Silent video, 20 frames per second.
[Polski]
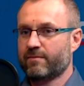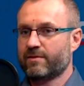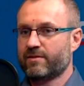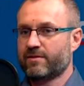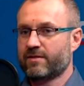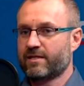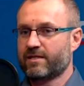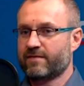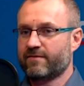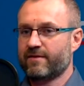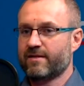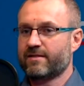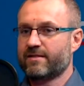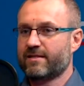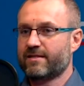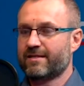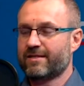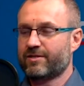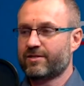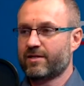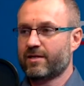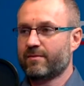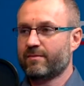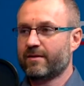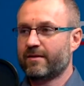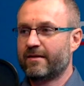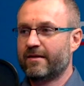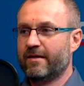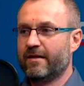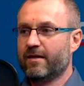My coraz więcej
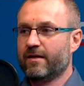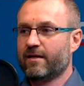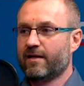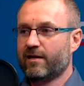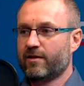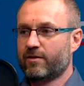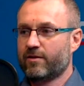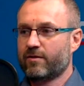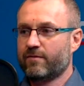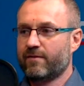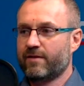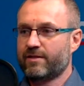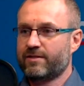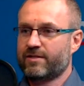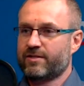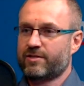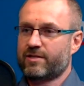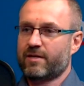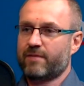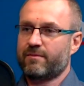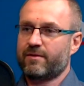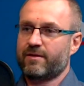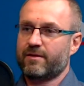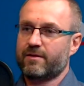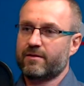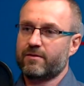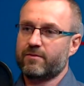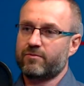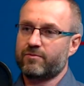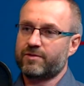zaczynamy hejtować,
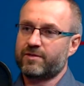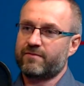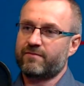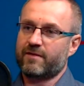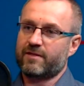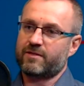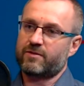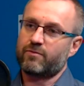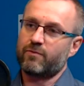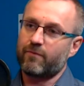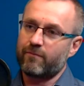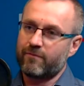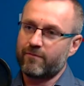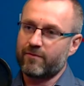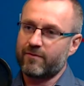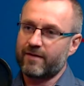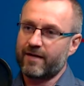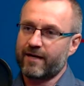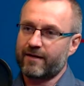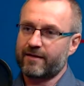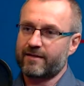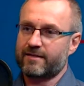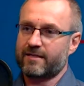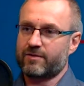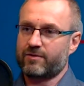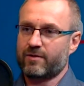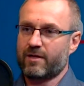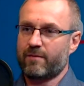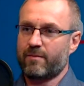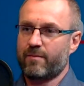zaczynamy y, używać słów wulgarnych,
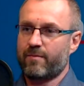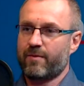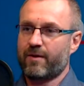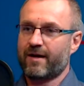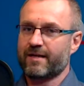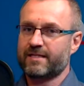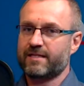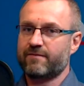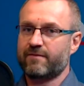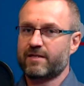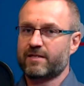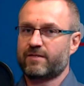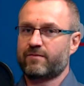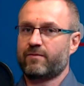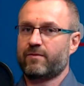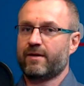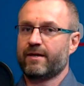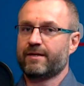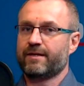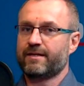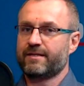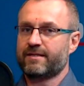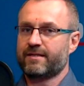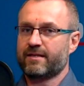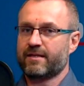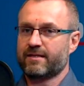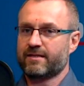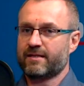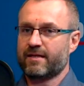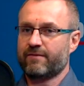zaczynamy pokazywać swoją
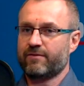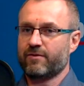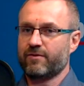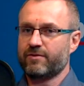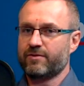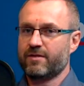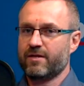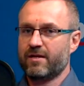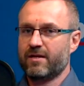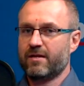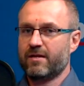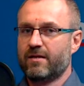agresję na zewnątrz.